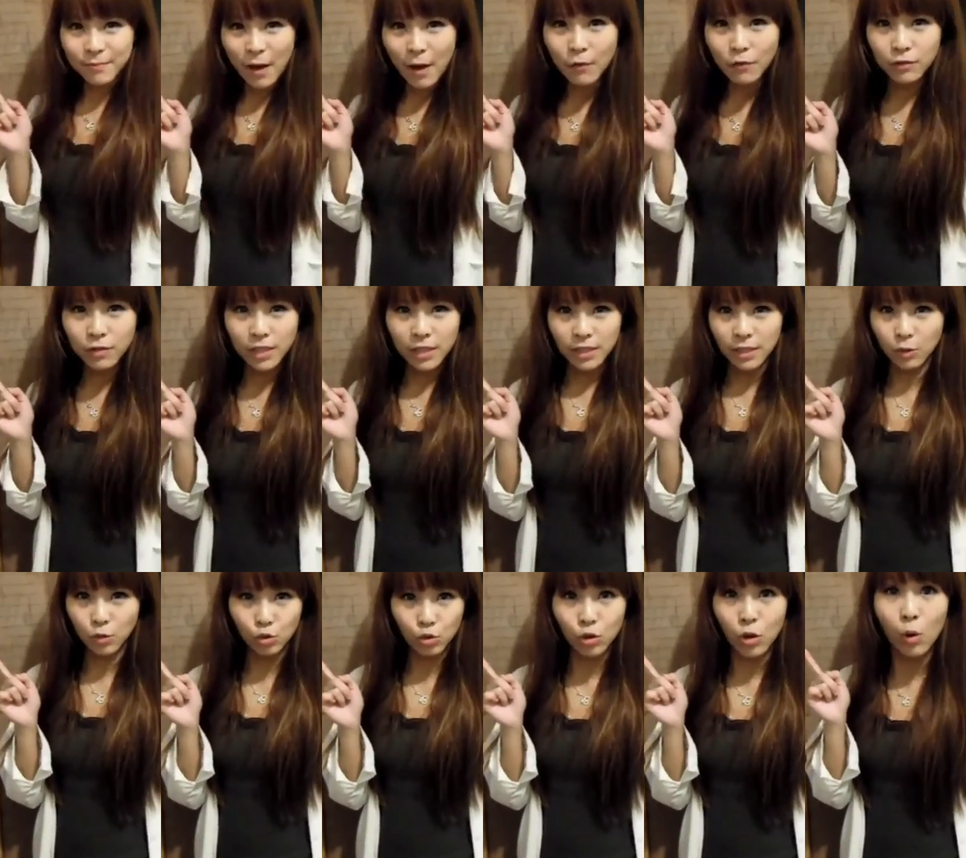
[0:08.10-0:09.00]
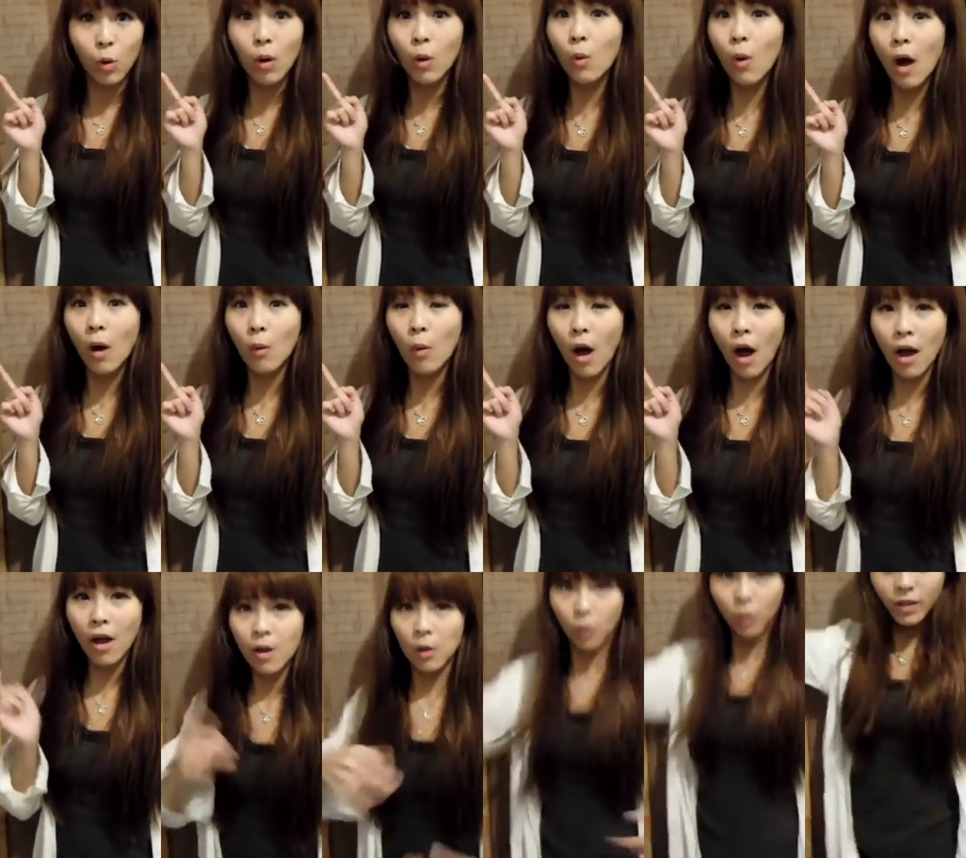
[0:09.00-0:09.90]
泡芙姐姐除了会画画，
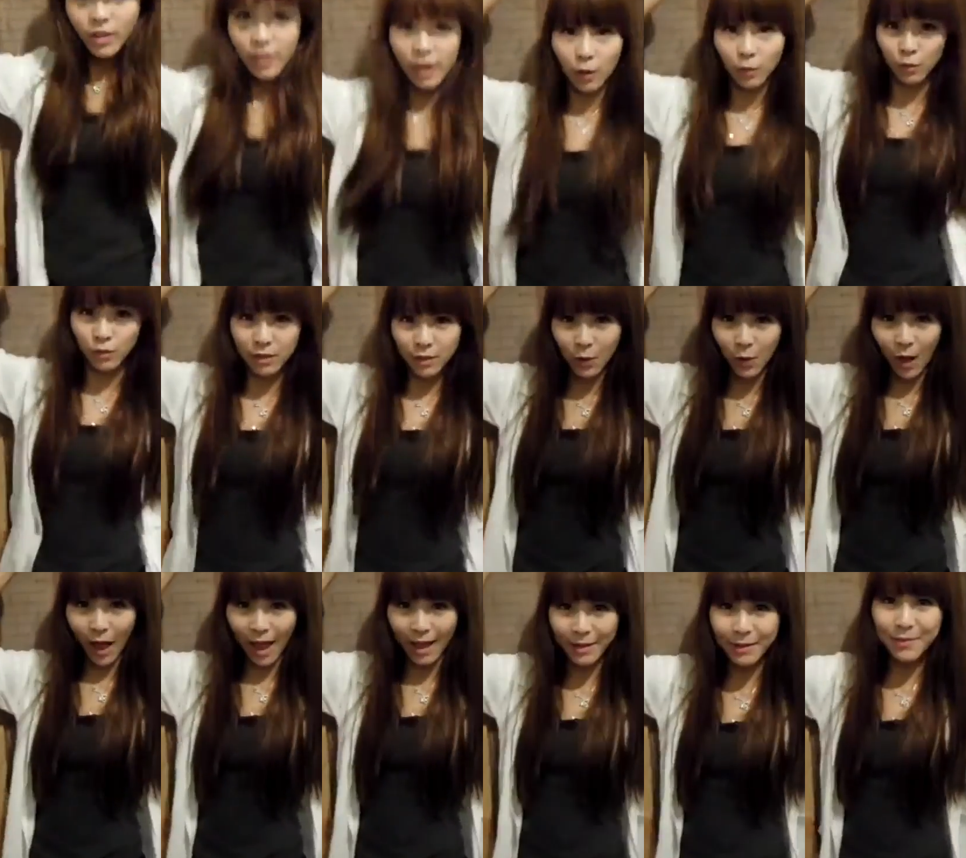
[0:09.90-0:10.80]
会跳舞之外，